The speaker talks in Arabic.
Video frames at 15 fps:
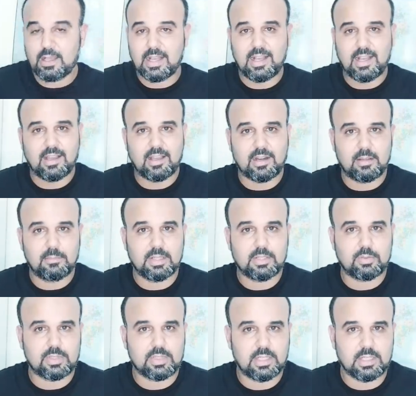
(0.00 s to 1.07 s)
اخر ما
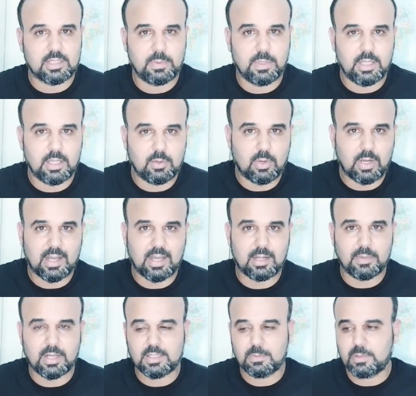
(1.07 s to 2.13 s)
توصلت به واخر
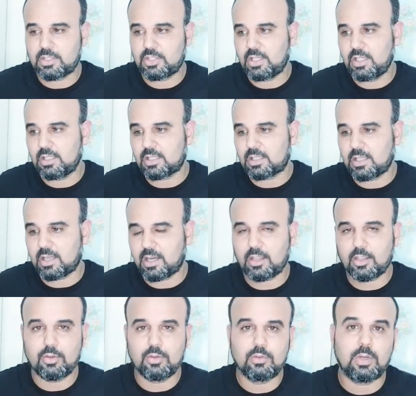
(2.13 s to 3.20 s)
ما كتبت جريده
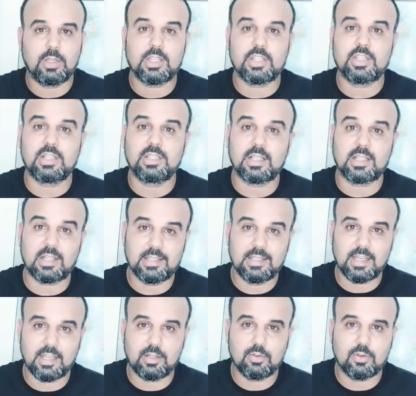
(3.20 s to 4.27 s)
لاريخيون وحتى جريده
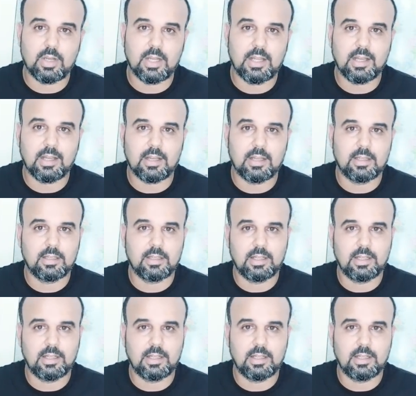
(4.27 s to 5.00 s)
الدياريو على آه،